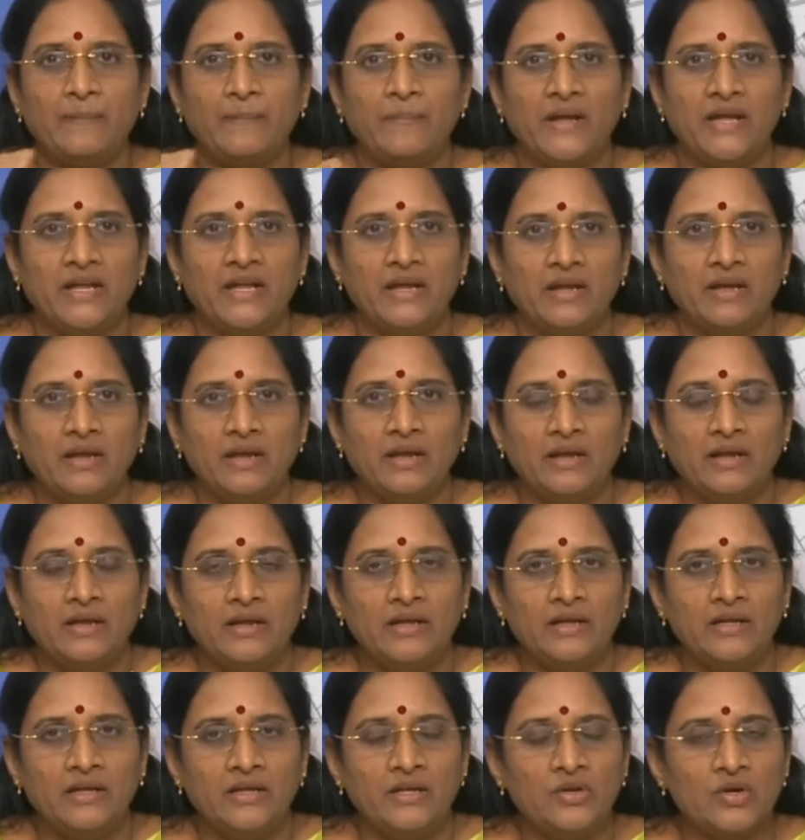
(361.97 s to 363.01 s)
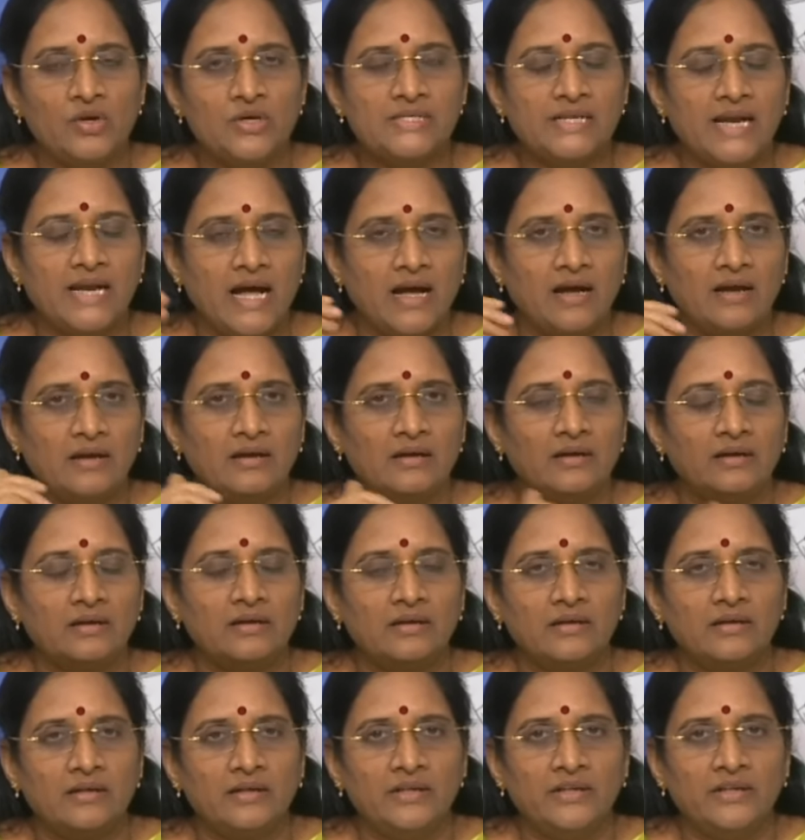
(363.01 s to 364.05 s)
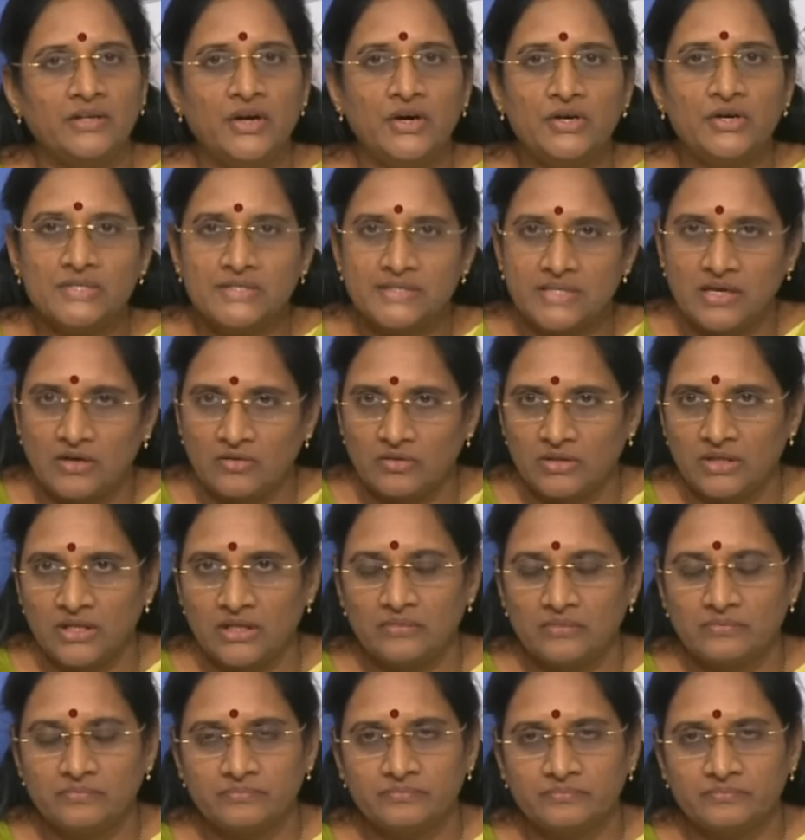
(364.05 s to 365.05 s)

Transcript: ఏపీ ఈ రోజున ఏడుస్తూ ఉంది